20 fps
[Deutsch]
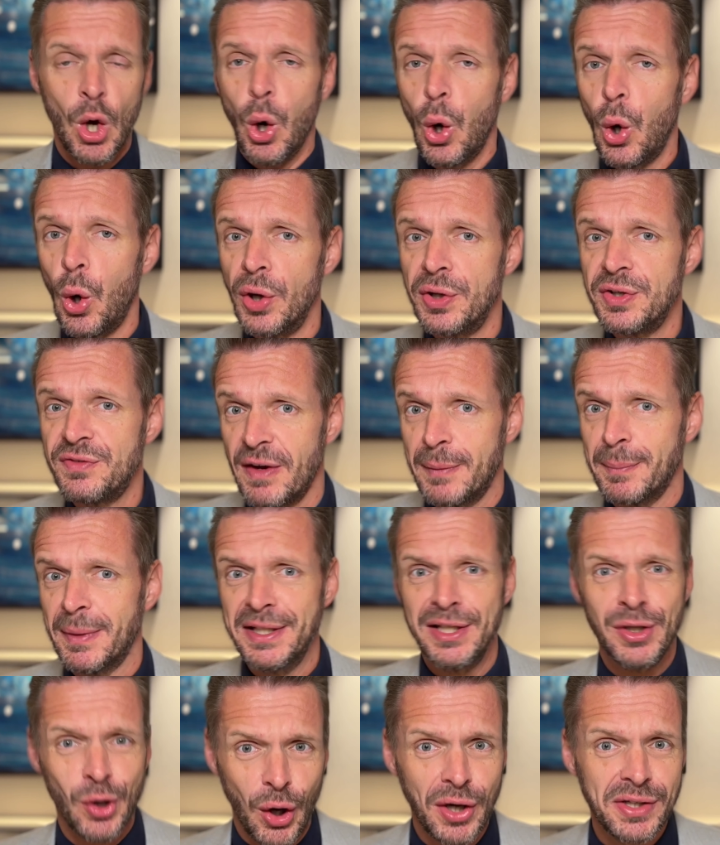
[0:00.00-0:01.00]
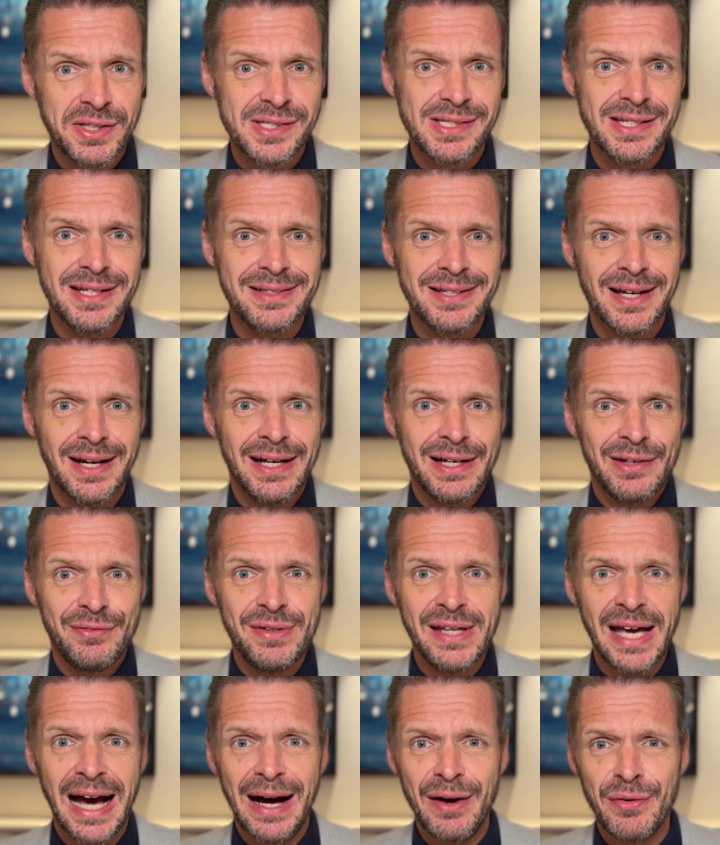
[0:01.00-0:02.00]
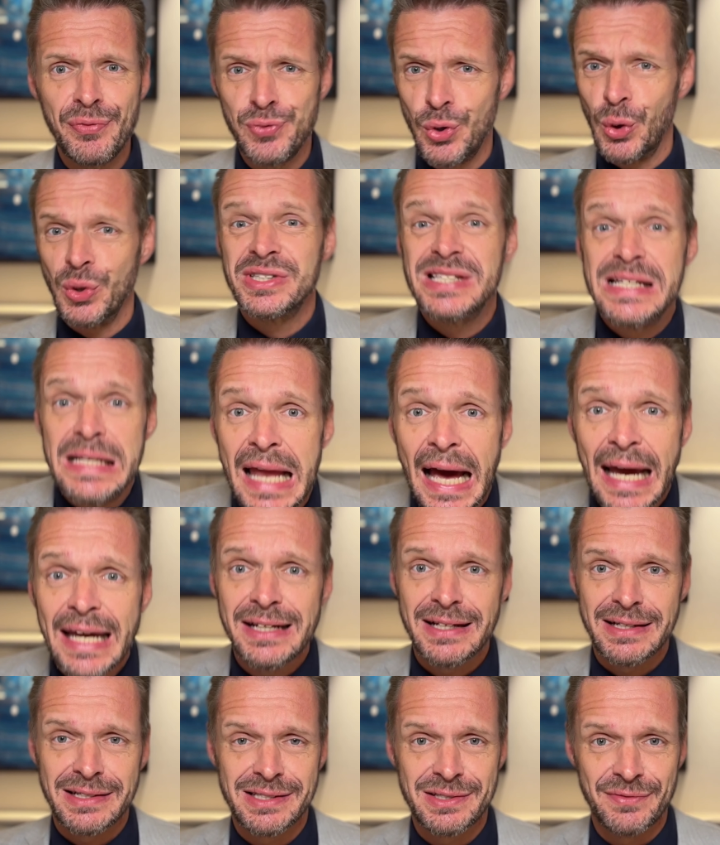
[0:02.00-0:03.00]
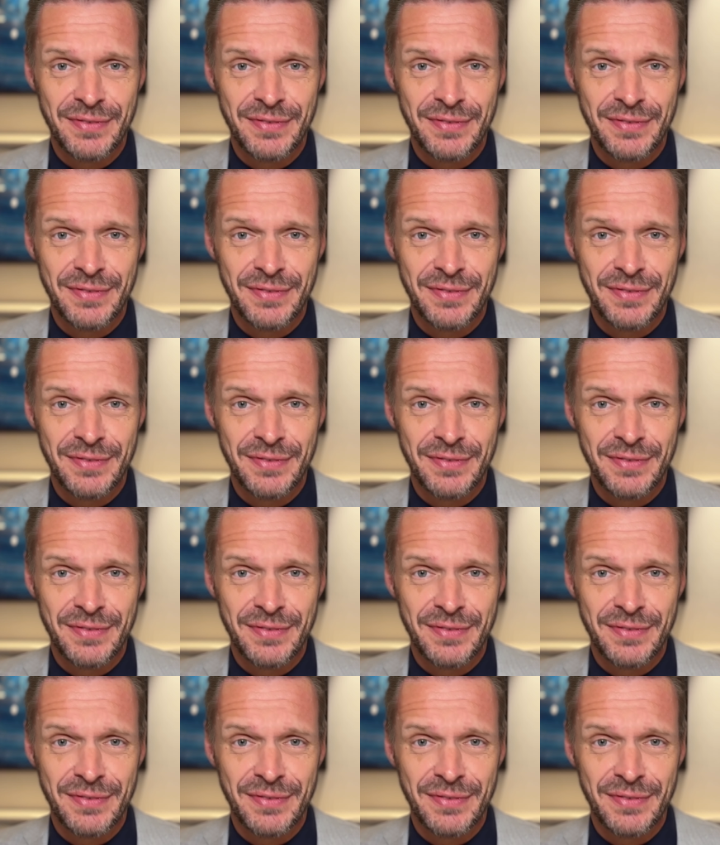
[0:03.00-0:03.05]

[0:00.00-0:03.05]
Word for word: Und wenn man ihn heute sieht, wie er für uns leidet,